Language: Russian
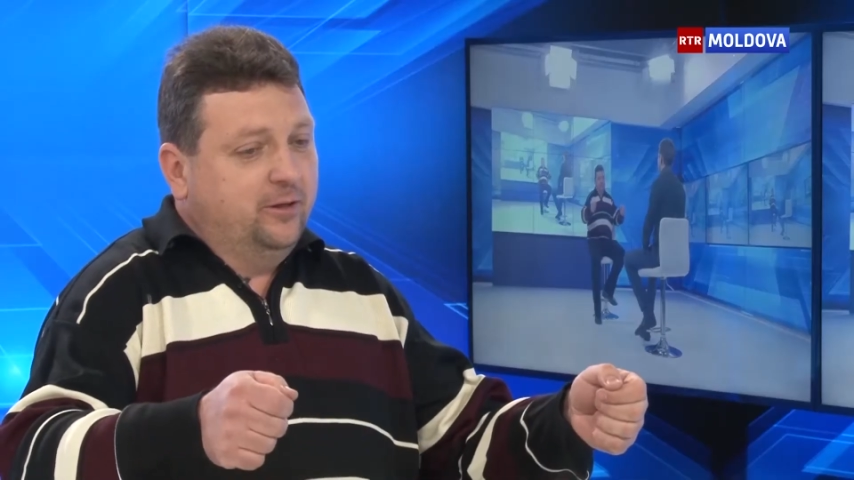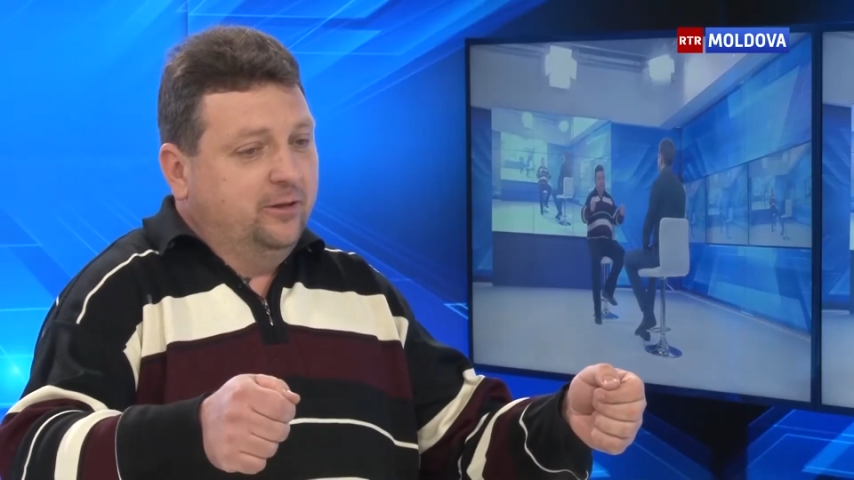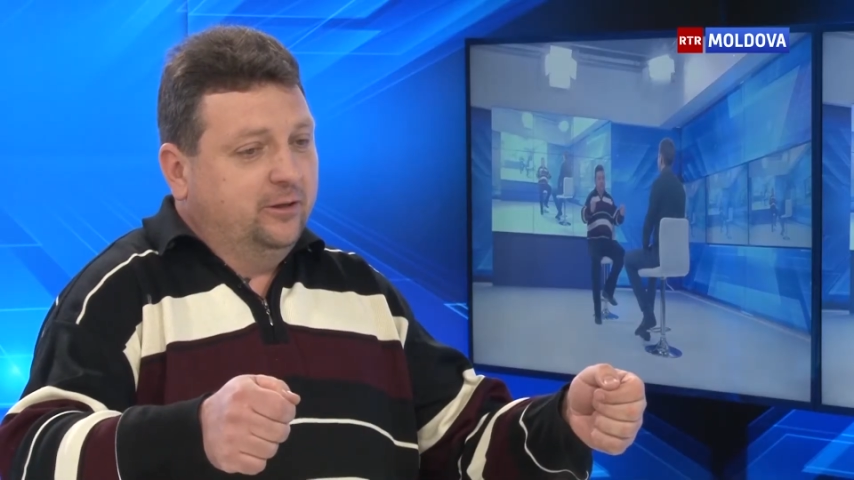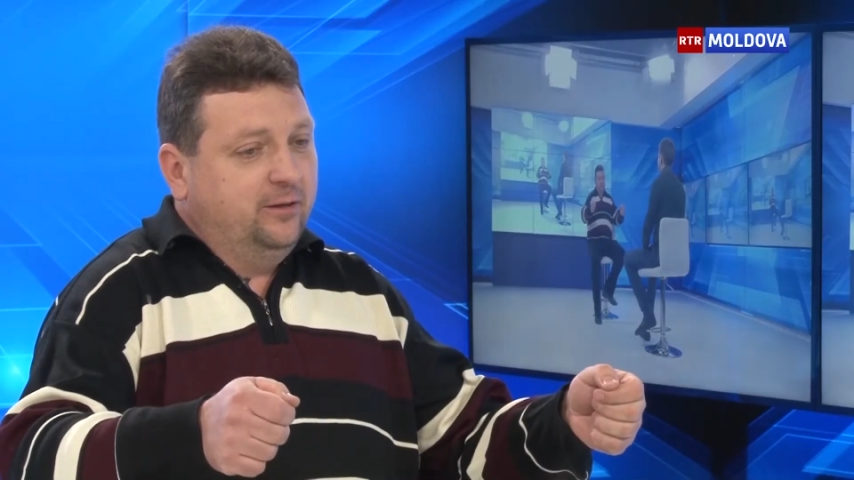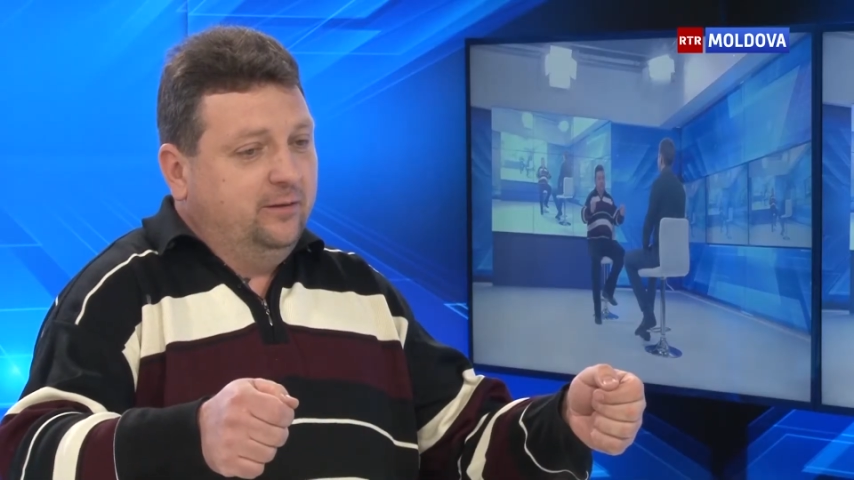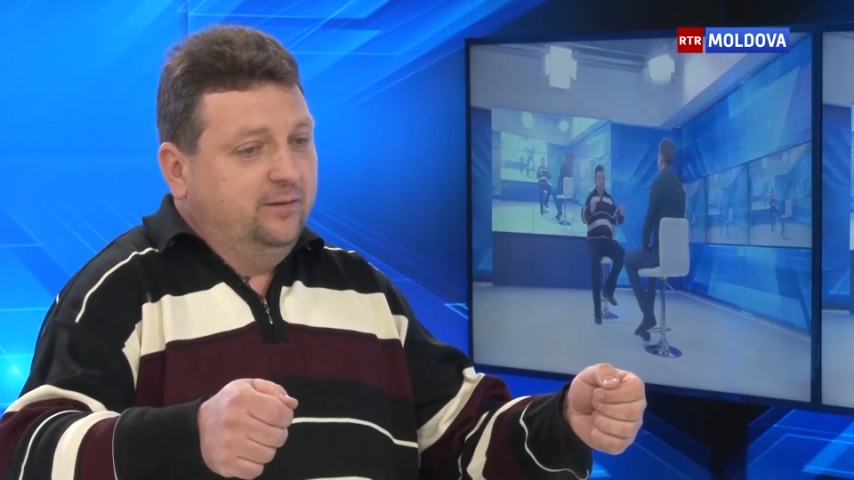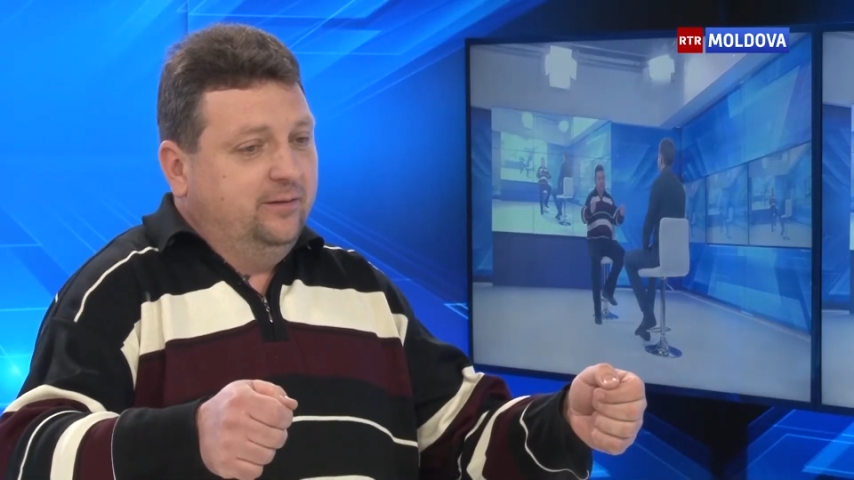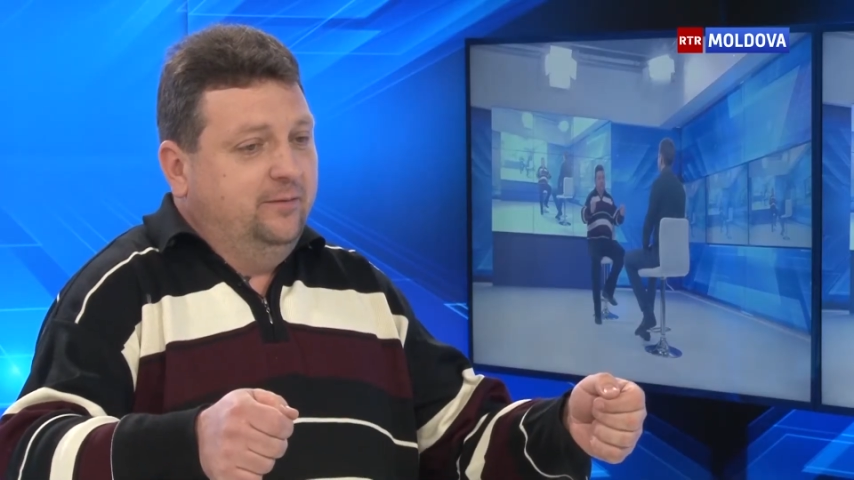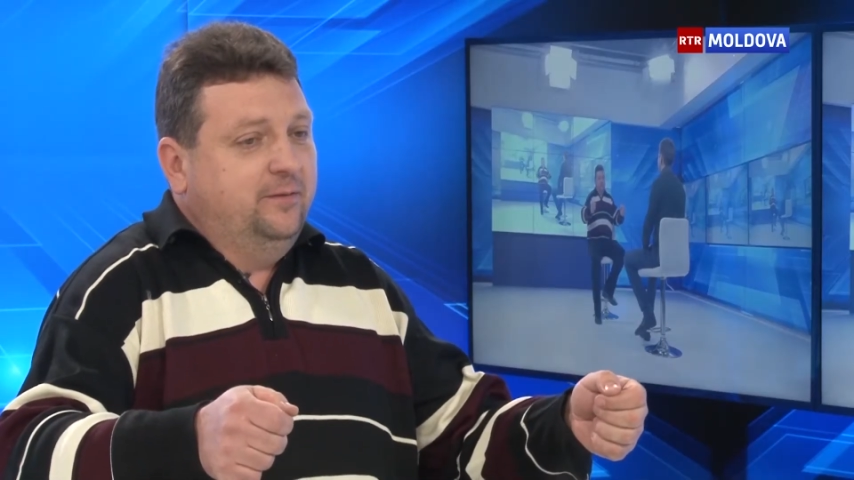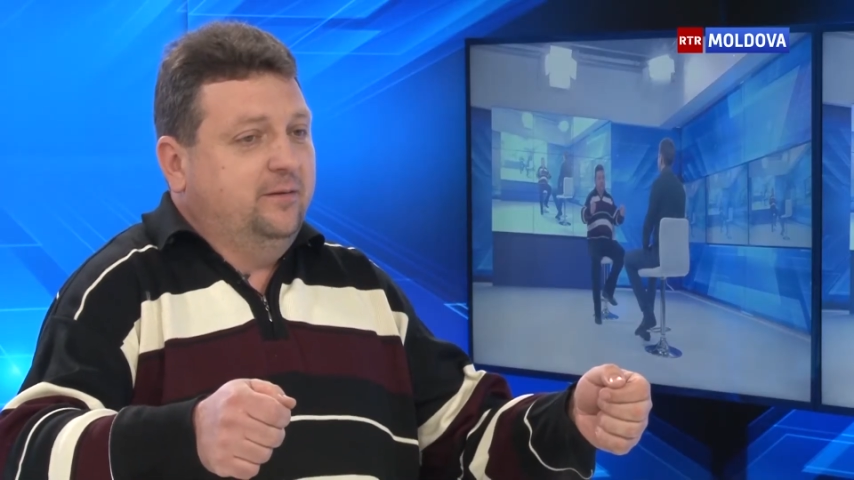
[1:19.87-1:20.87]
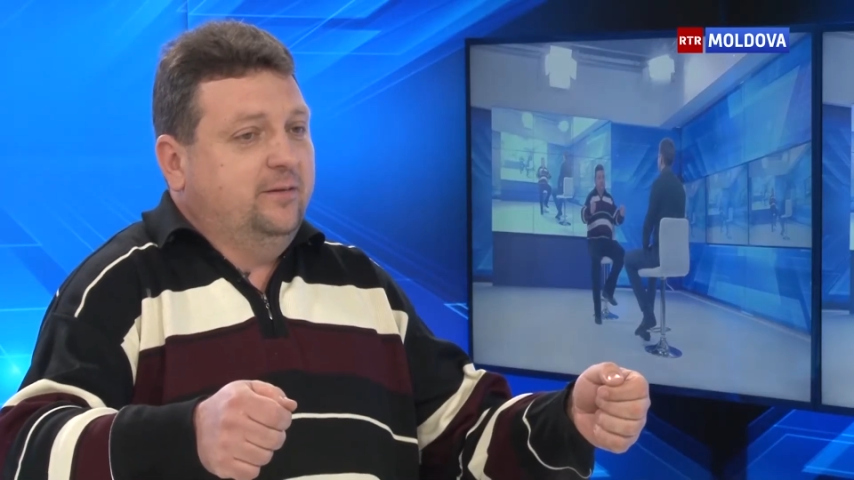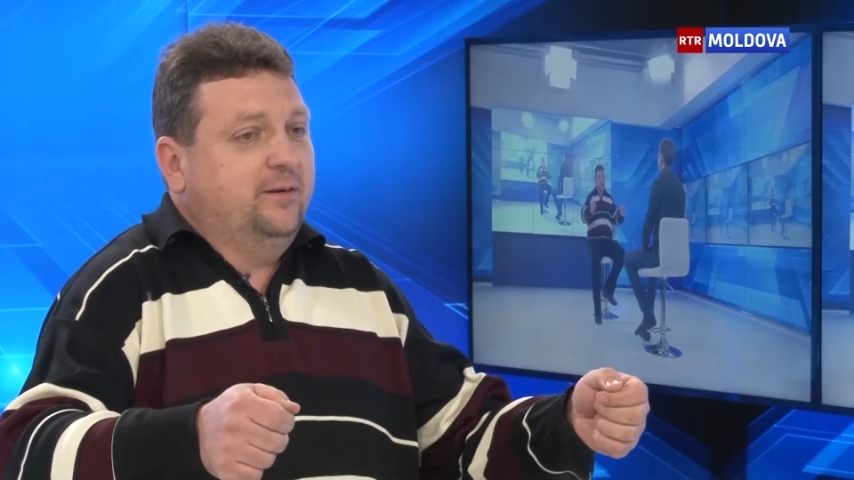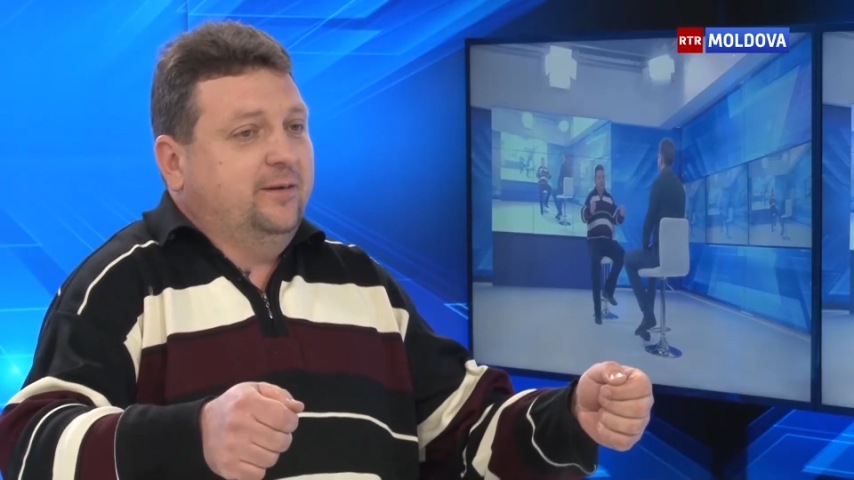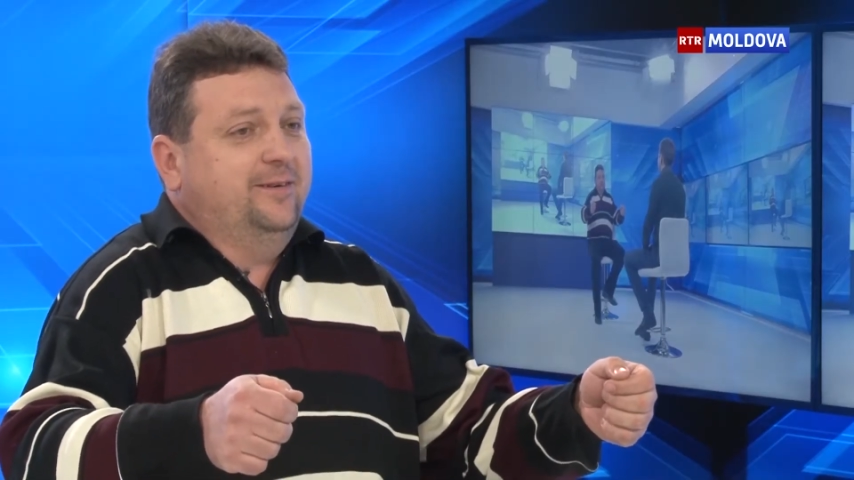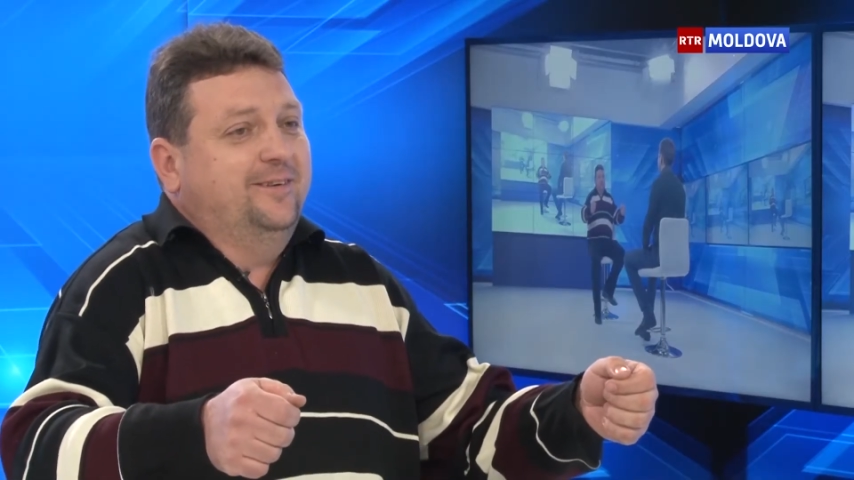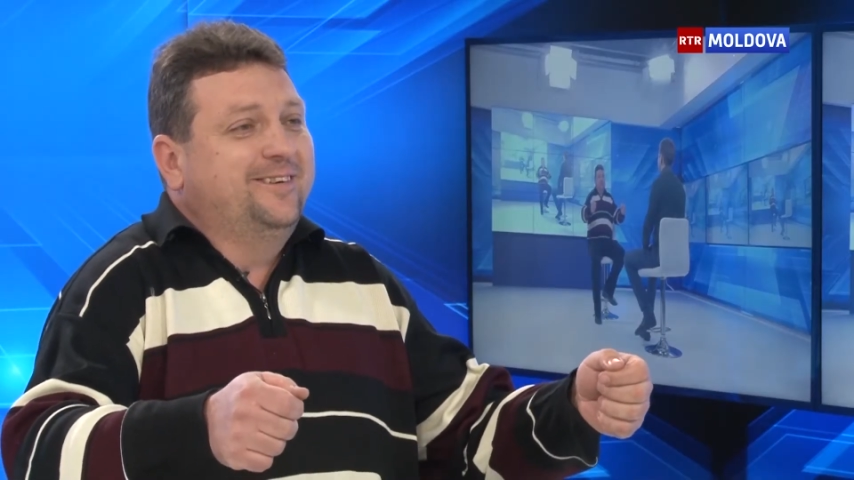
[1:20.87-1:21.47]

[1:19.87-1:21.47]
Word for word: держал. И весь так